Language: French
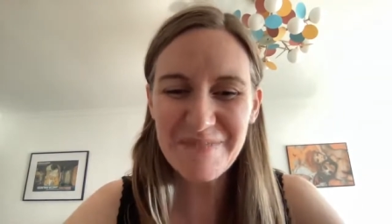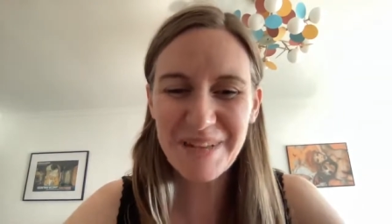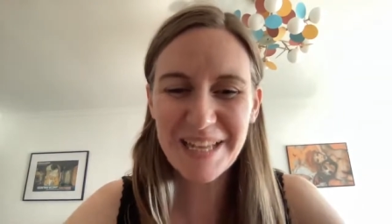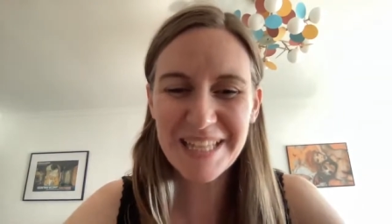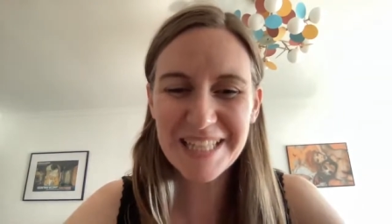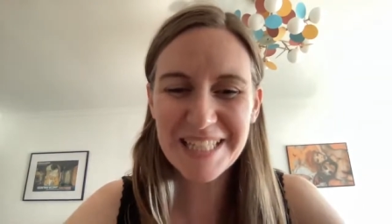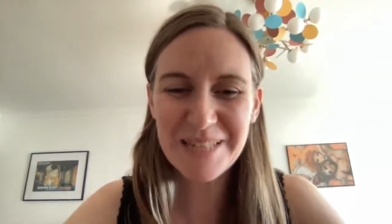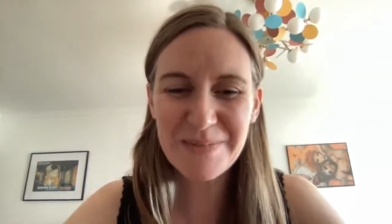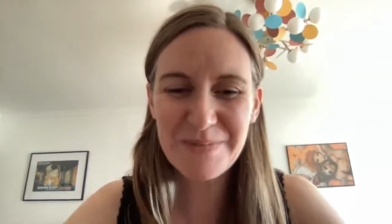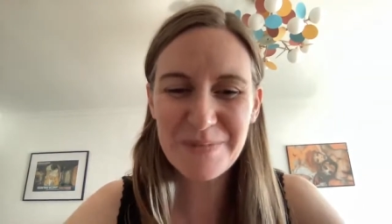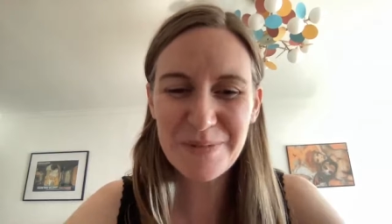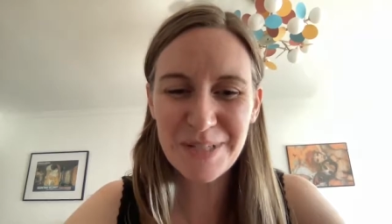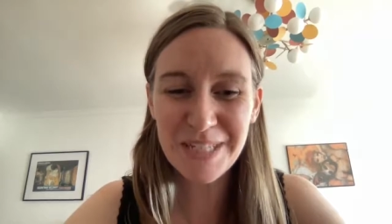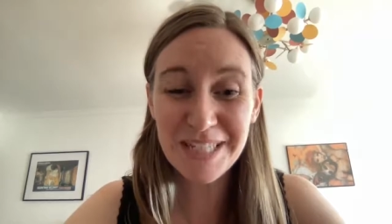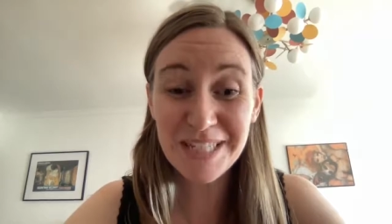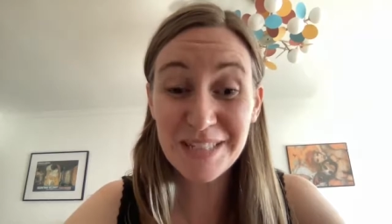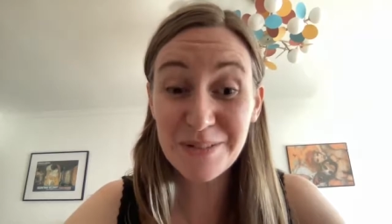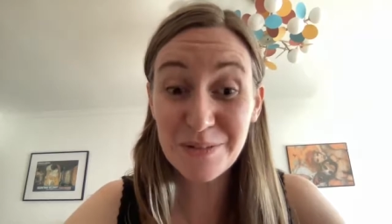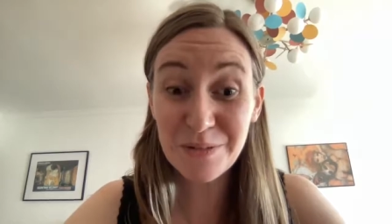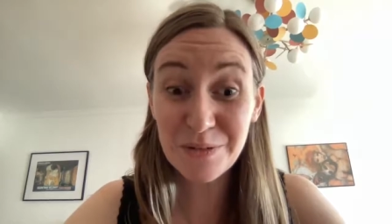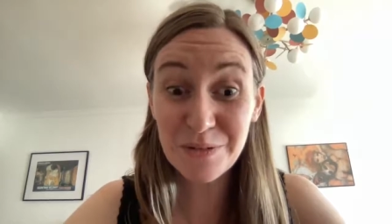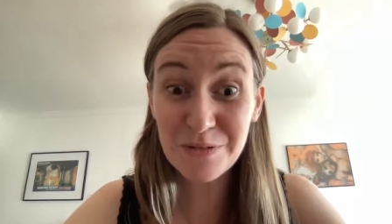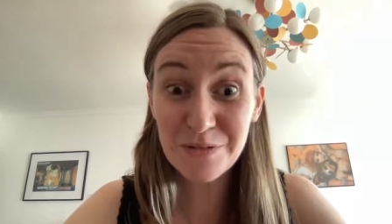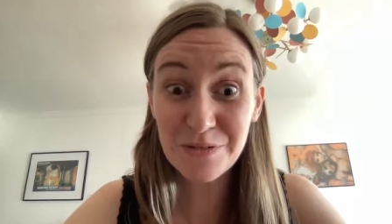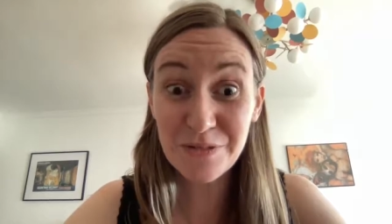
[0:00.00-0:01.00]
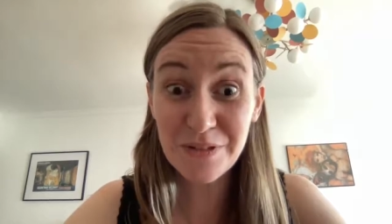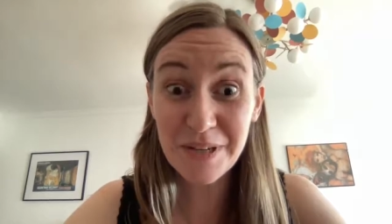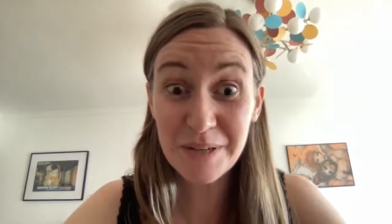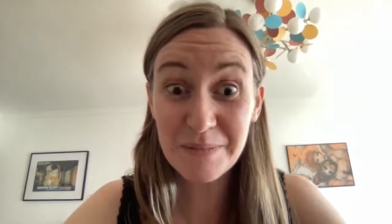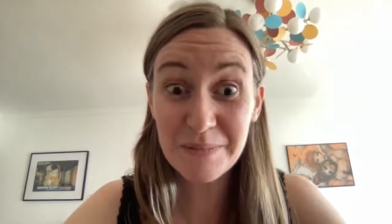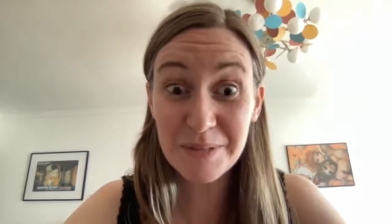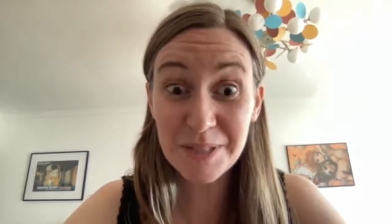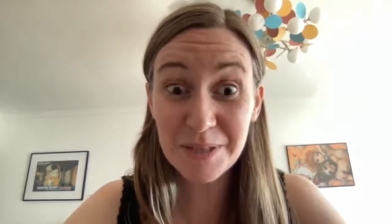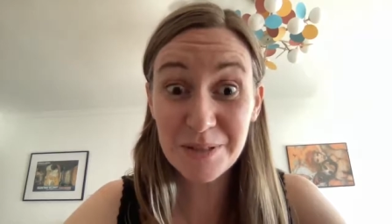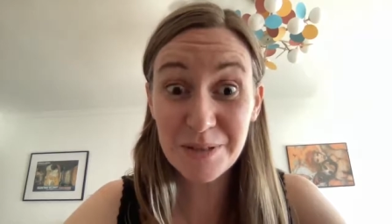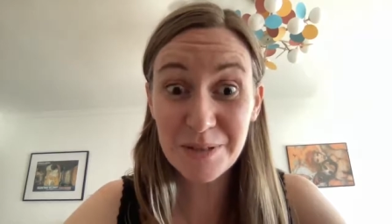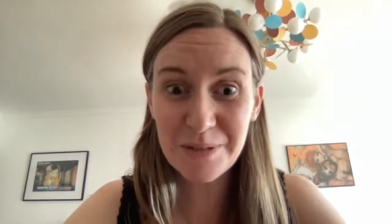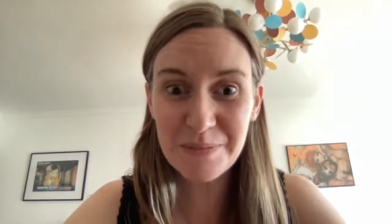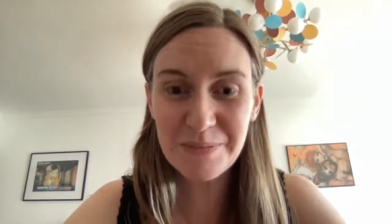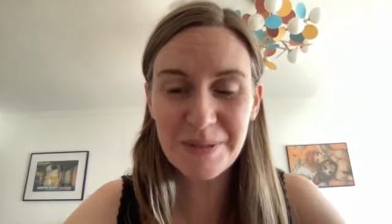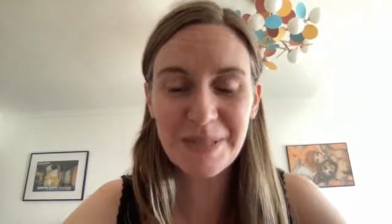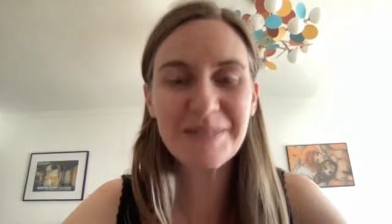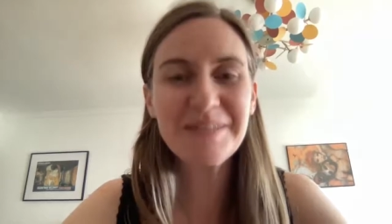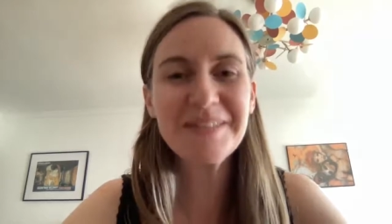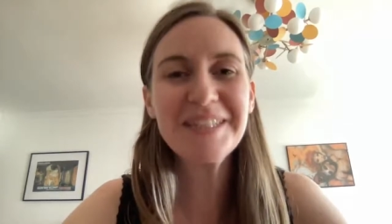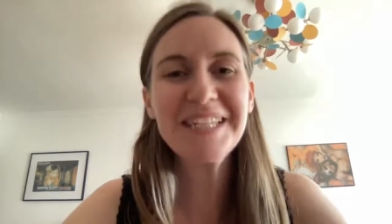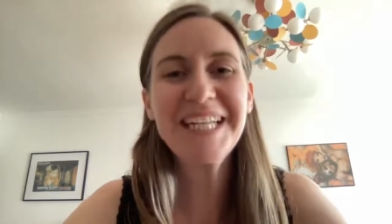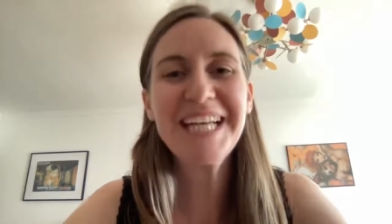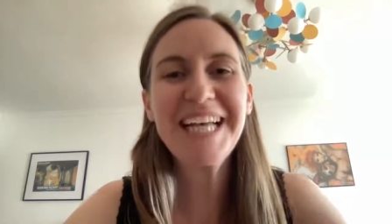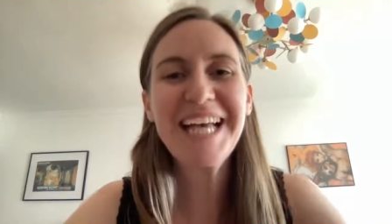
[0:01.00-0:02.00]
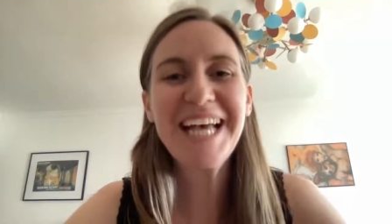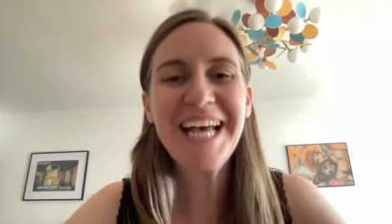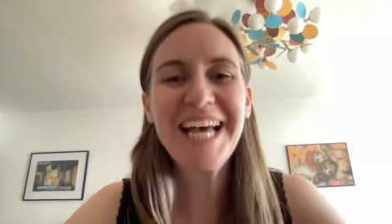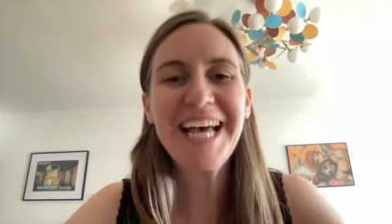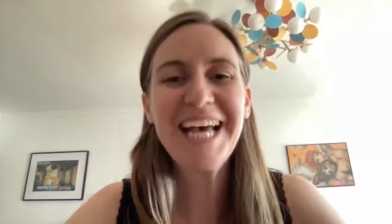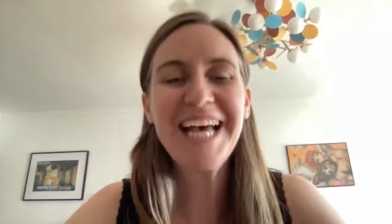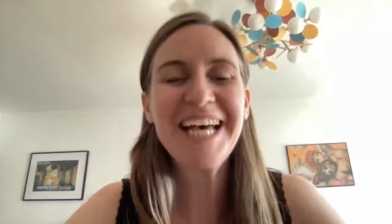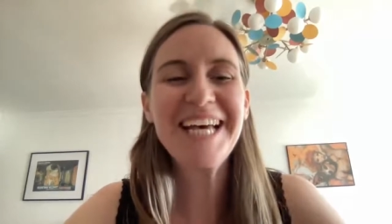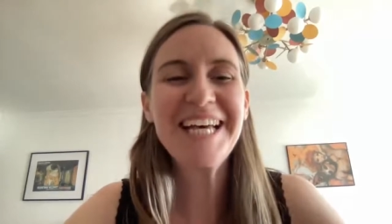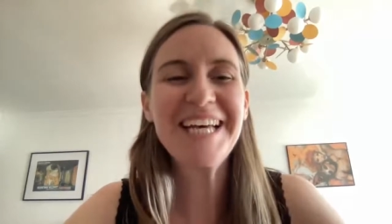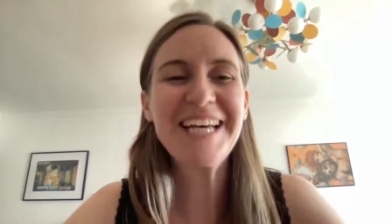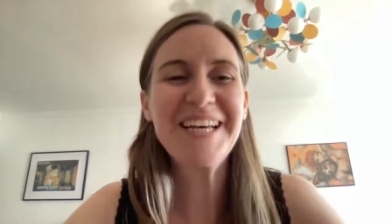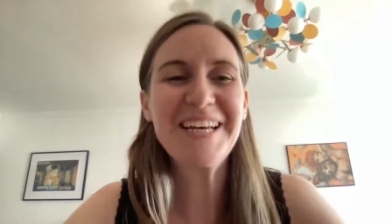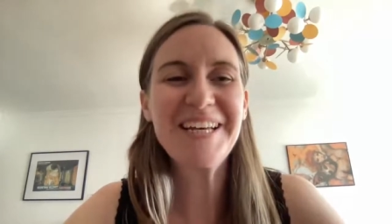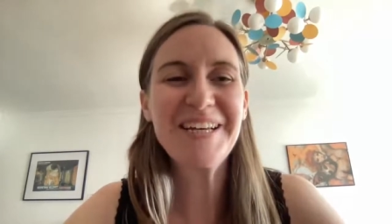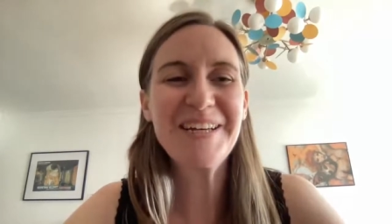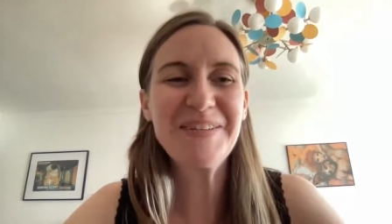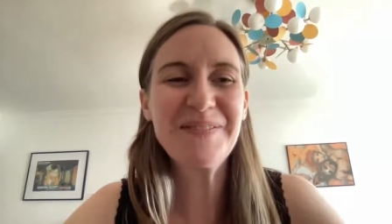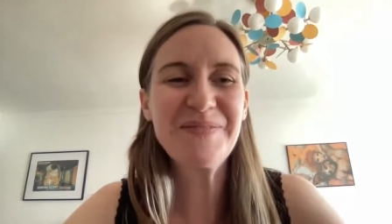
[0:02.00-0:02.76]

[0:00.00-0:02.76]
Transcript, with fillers: Merci Pauline, on le voit mes yeux ou pas